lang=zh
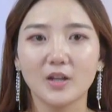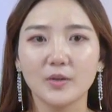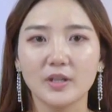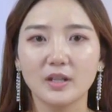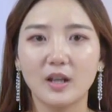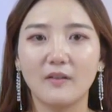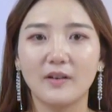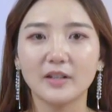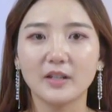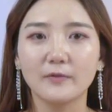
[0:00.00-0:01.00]
最近，老
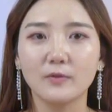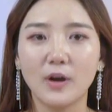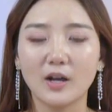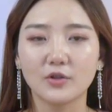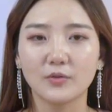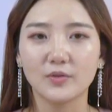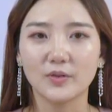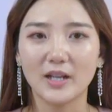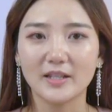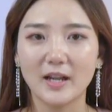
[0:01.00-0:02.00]
王的一幅画送
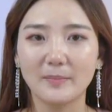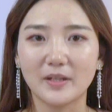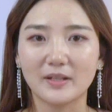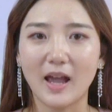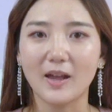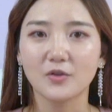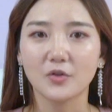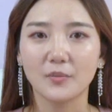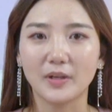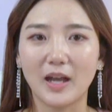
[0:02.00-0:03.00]
去参加比赛，
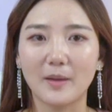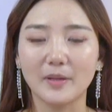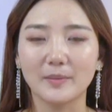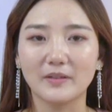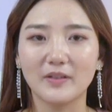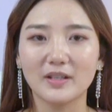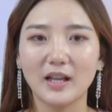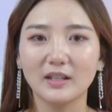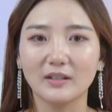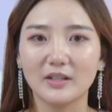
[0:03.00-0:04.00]
作品还被评为
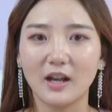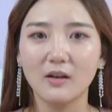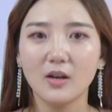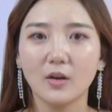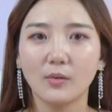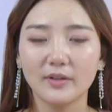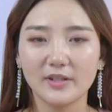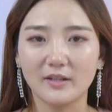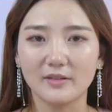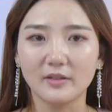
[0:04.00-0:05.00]
三等奖，光
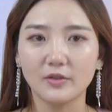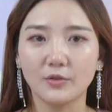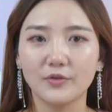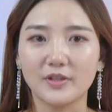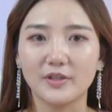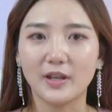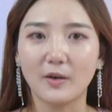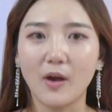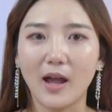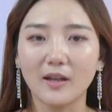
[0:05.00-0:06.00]
奖金就有几
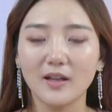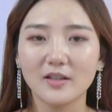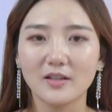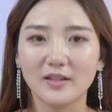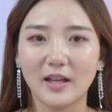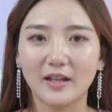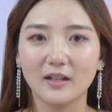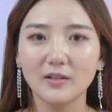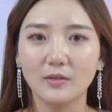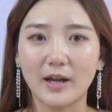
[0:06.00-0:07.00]
千块，这下他
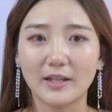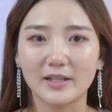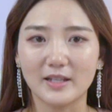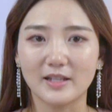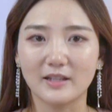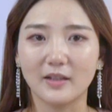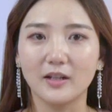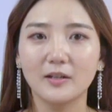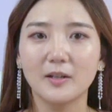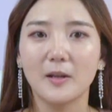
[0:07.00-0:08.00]
更画得起劲
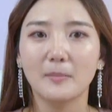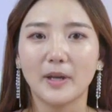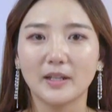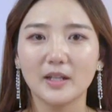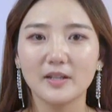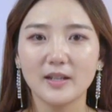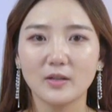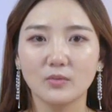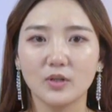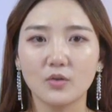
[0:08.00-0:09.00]
了。每天
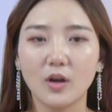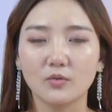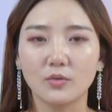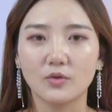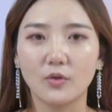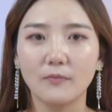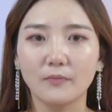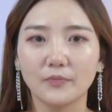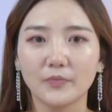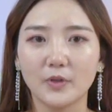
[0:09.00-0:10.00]
陷入了创作中，
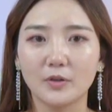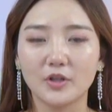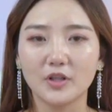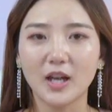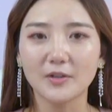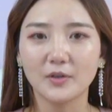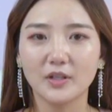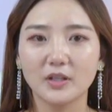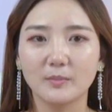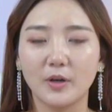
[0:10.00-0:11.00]
有时他就
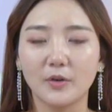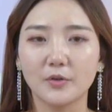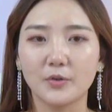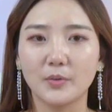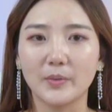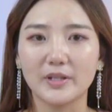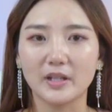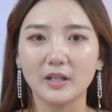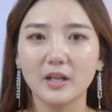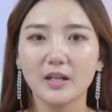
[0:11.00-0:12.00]
跟着朋友去旅
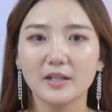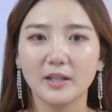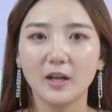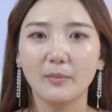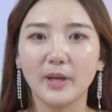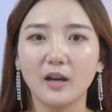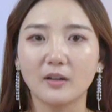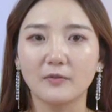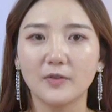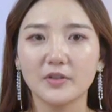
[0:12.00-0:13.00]
行，见到美
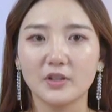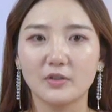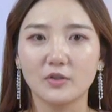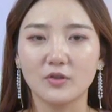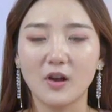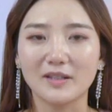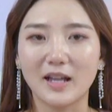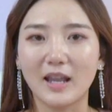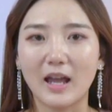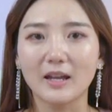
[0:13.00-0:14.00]
好的风景就照
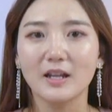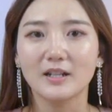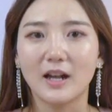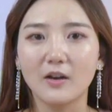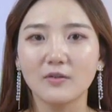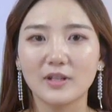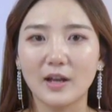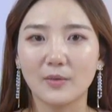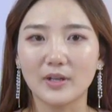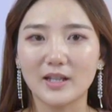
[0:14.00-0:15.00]
下来，然后
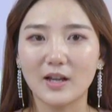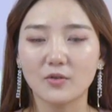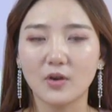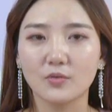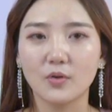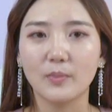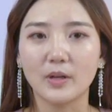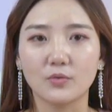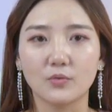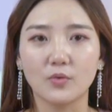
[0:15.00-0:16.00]
再回家创作
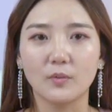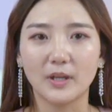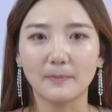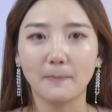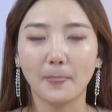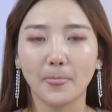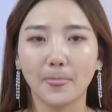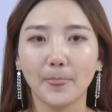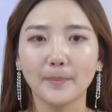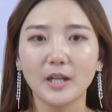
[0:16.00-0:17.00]
美术作品。
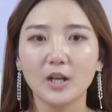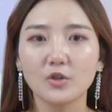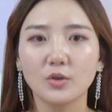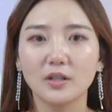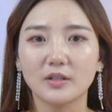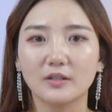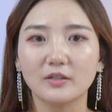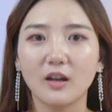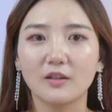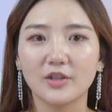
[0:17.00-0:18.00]
他说了：“人
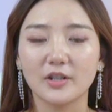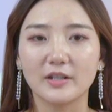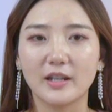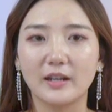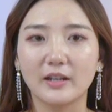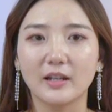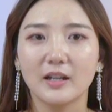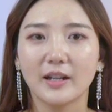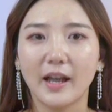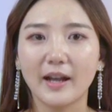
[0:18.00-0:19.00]
到了这个年龄，
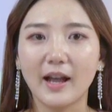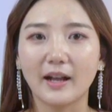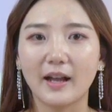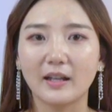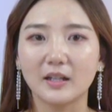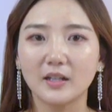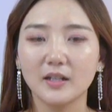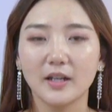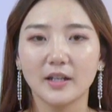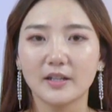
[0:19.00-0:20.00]
该看开了。
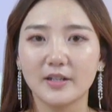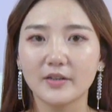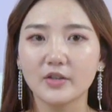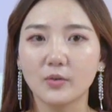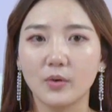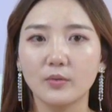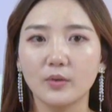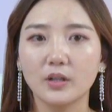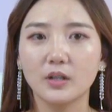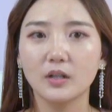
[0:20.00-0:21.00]
以前是浑
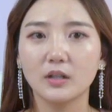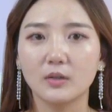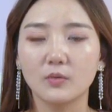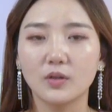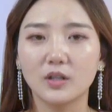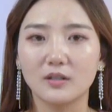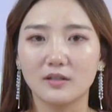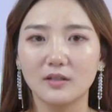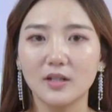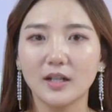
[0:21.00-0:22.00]
浑噩噩的过日
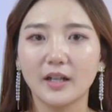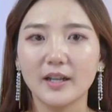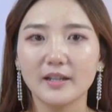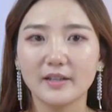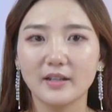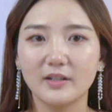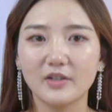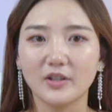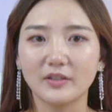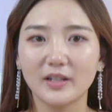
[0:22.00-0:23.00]
子，跟一些
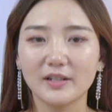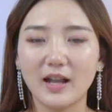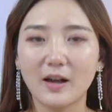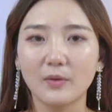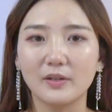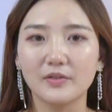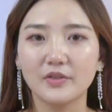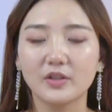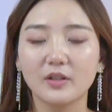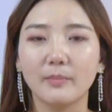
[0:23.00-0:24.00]
人成天瞎混，
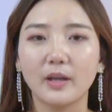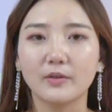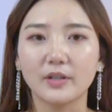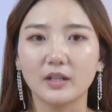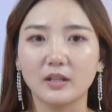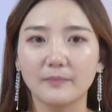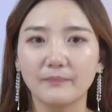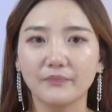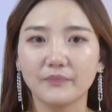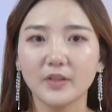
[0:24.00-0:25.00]
真的没有意义，
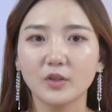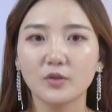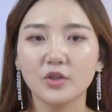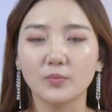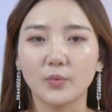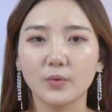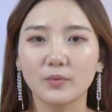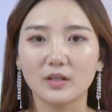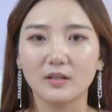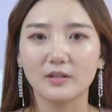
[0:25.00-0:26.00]
那都是无
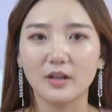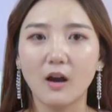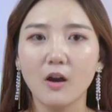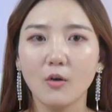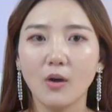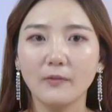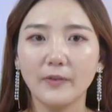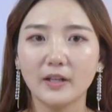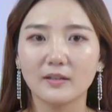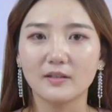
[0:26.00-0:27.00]
用的社交，荒
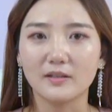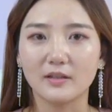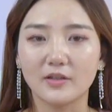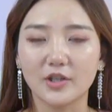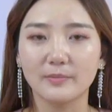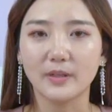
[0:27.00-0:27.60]
废了自己的生